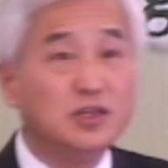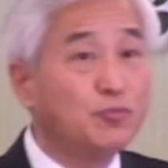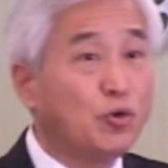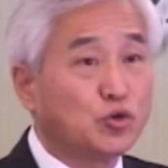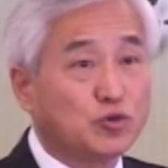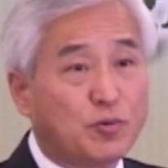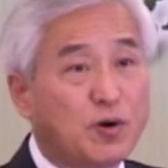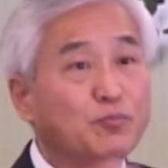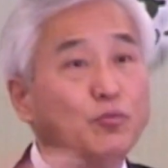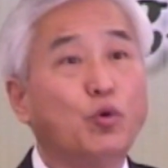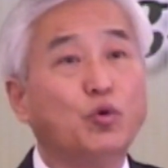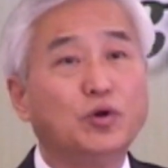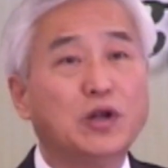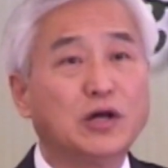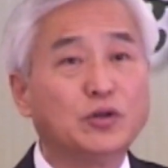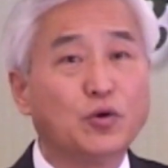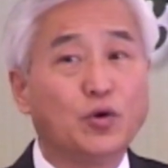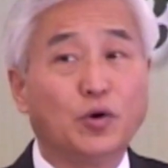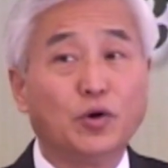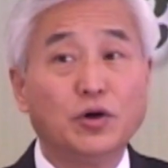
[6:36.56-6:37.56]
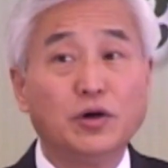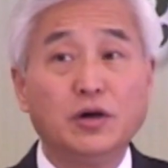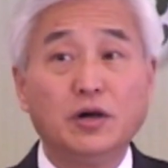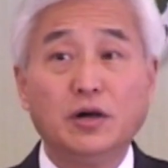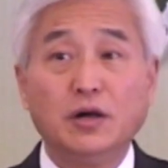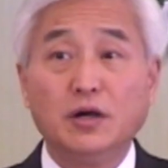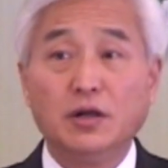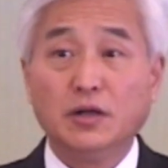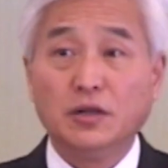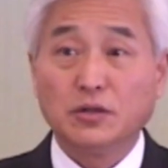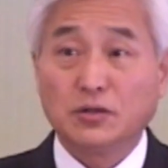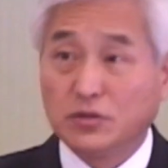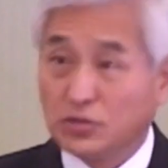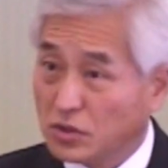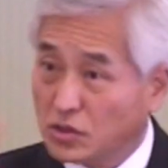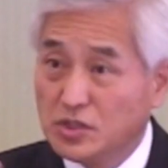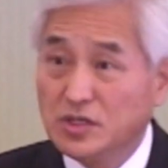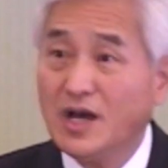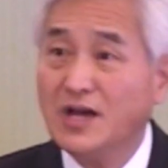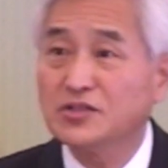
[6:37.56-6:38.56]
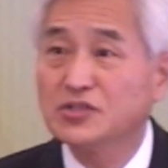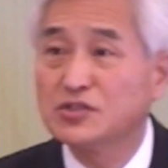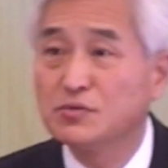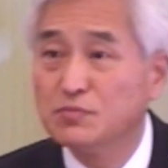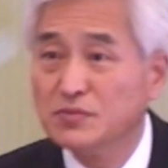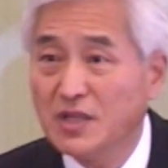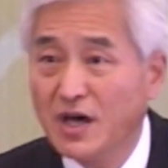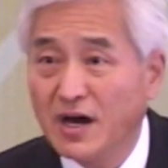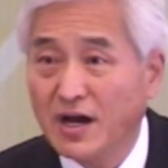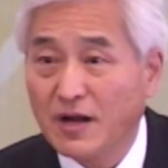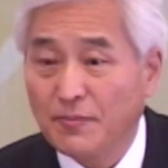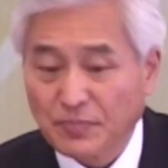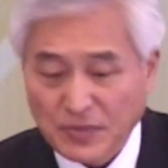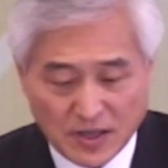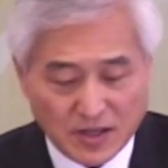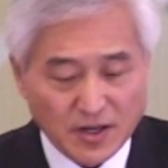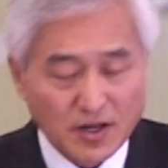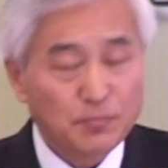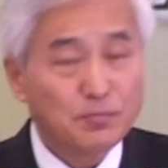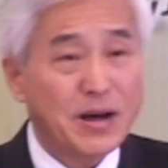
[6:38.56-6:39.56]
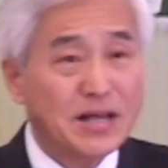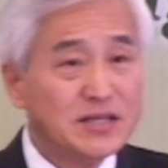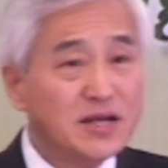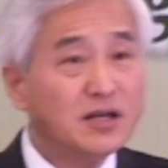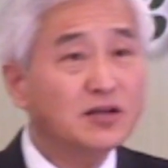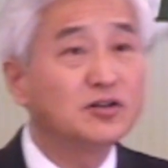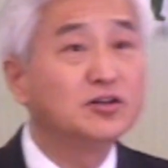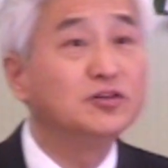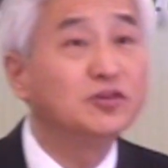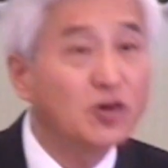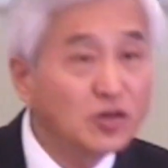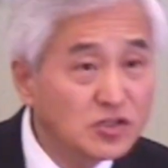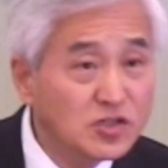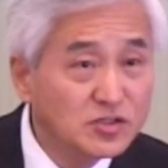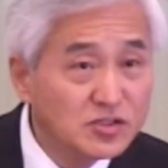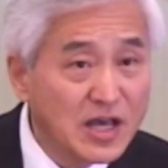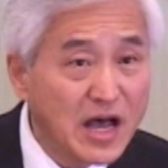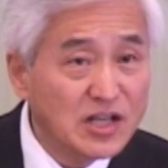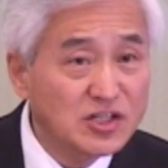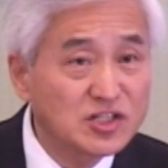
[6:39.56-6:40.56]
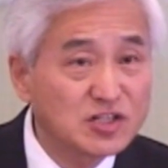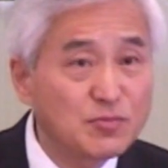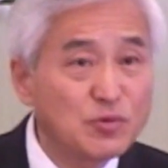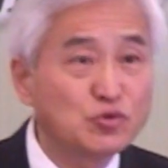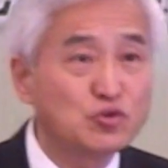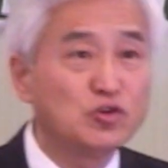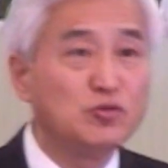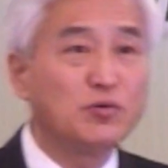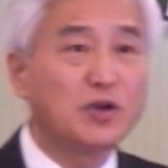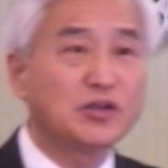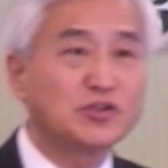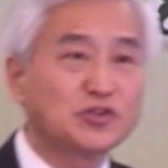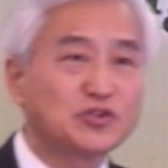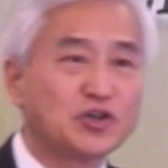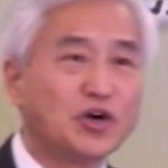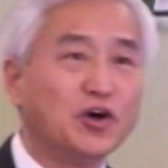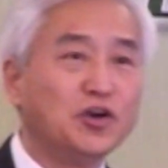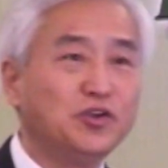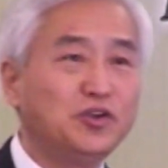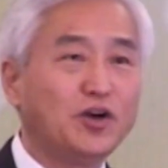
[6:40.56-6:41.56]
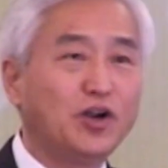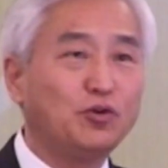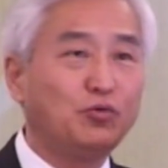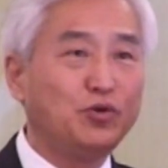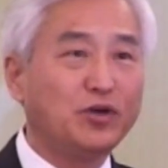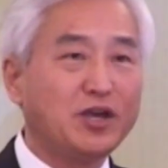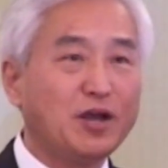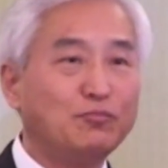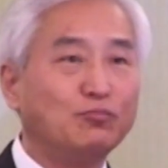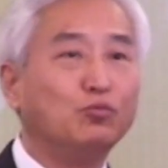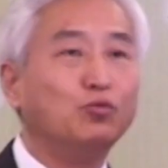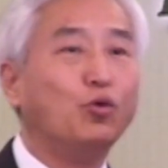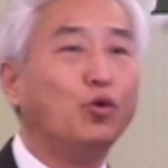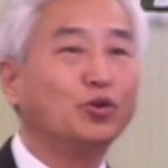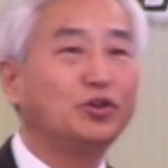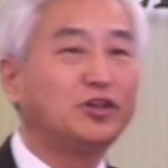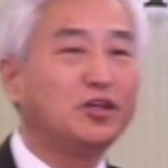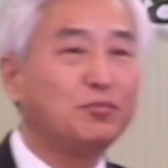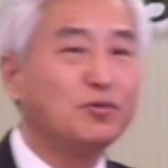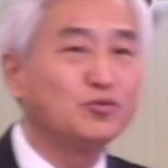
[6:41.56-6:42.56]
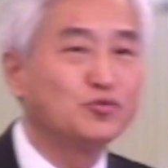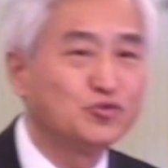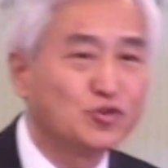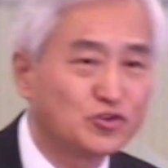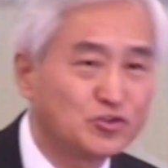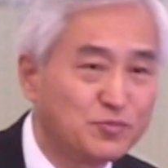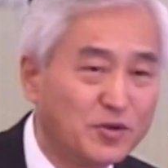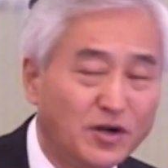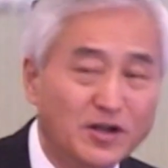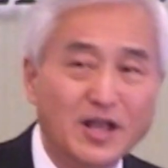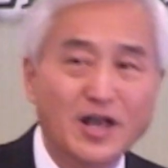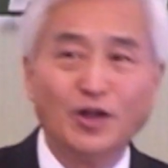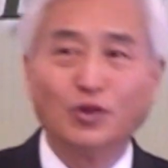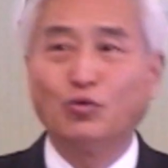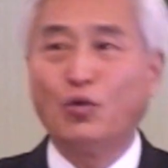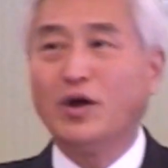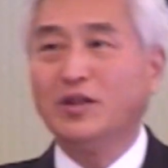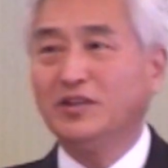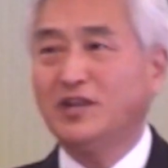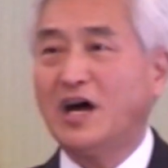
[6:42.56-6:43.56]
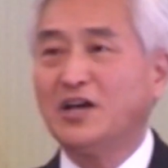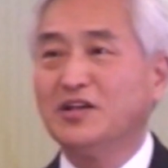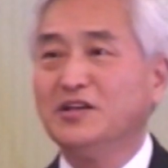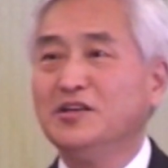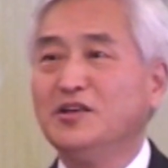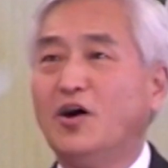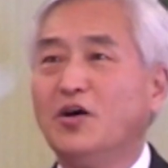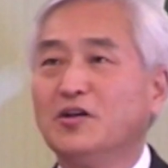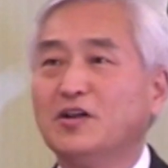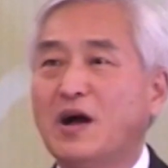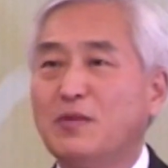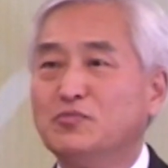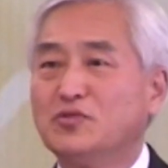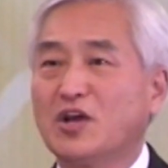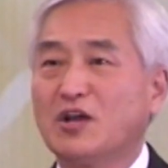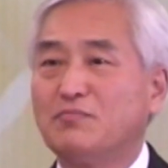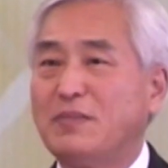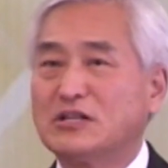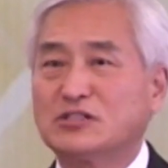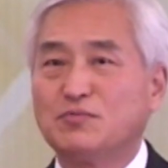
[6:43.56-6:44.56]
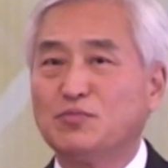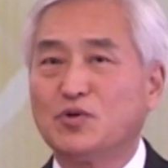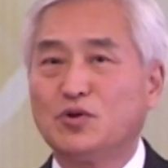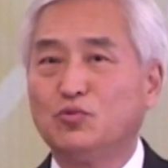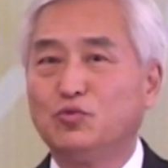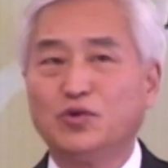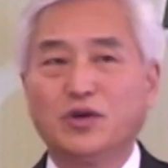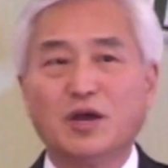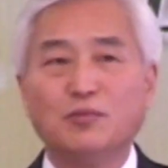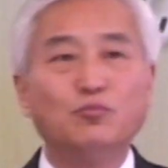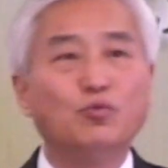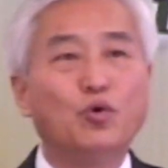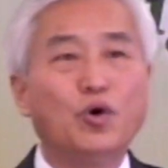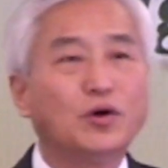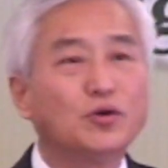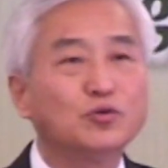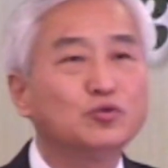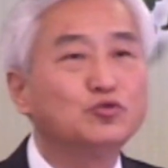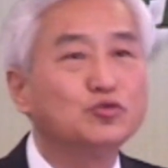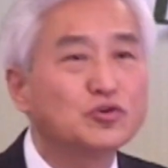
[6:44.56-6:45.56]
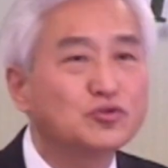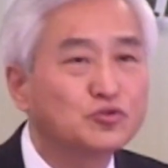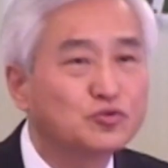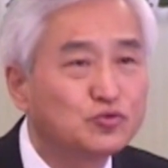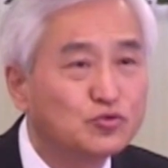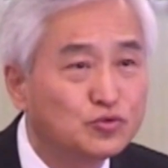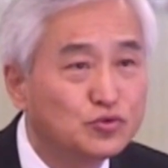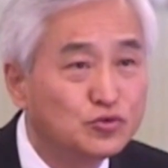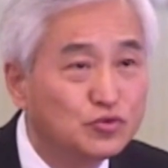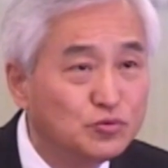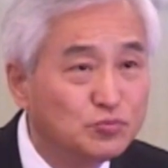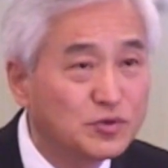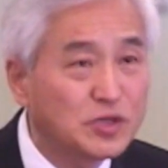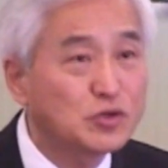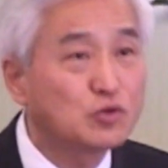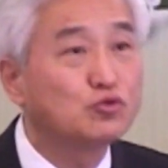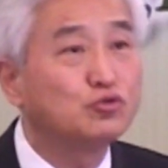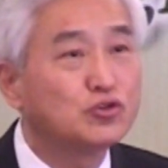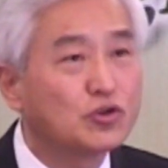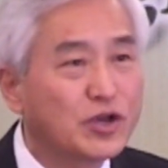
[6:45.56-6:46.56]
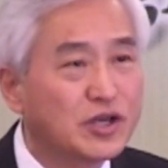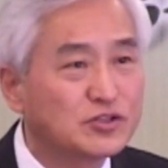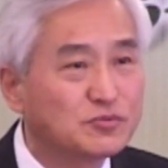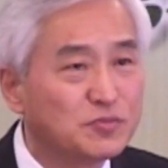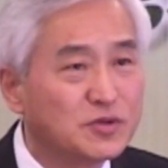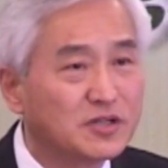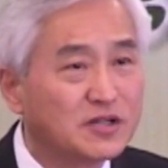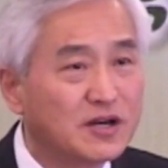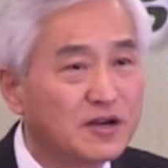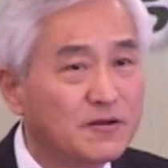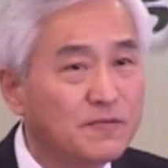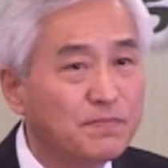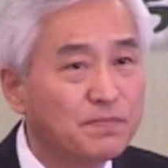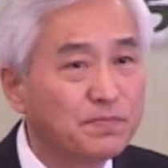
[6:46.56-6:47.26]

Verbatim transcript: 이모저모 몰라도. 그렇지 않습니다. 만약 그것이 사실이면 주님께서 성경을 우리에게 무엇 때문에 주셨으며 또한 다른 영감적인 말씀들을 우리에게 뭐하러 주셨, 주님께서 주셨겠습니까?